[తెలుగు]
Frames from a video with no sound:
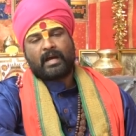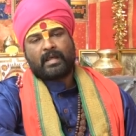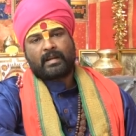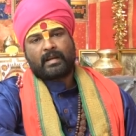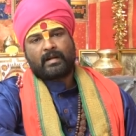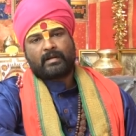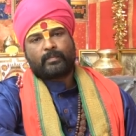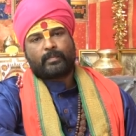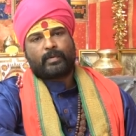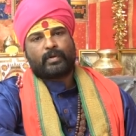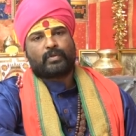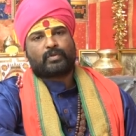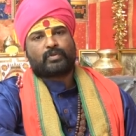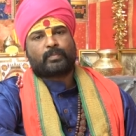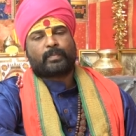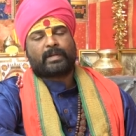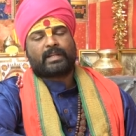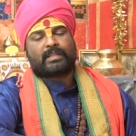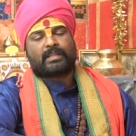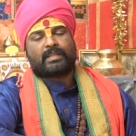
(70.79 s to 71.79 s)
ఆరాట పడుతూ
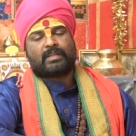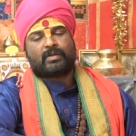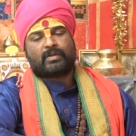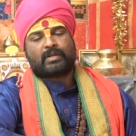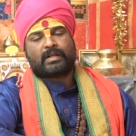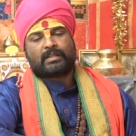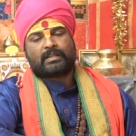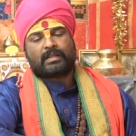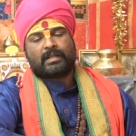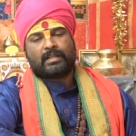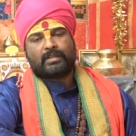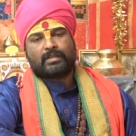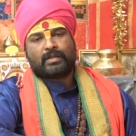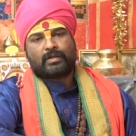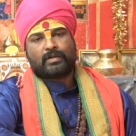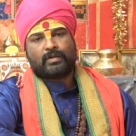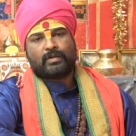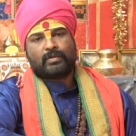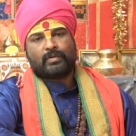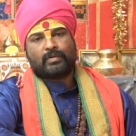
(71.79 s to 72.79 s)
ప్రతి ఒక్క
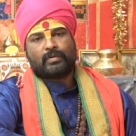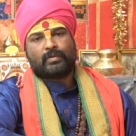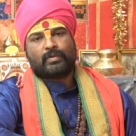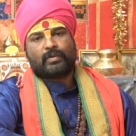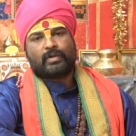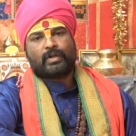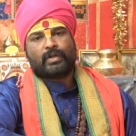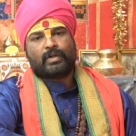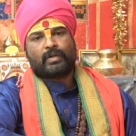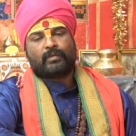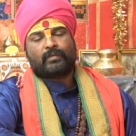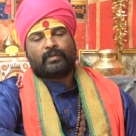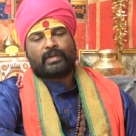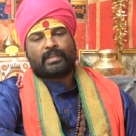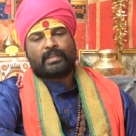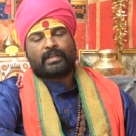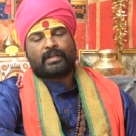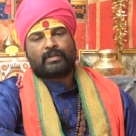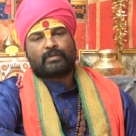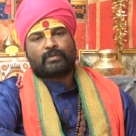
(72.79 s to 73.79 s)
తల్లిదండ్రులు
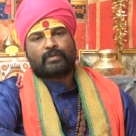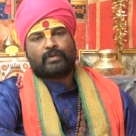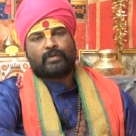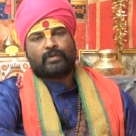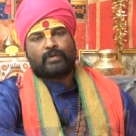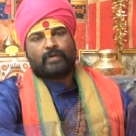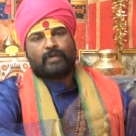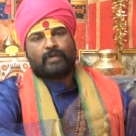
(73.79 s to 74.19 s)
వేదనతో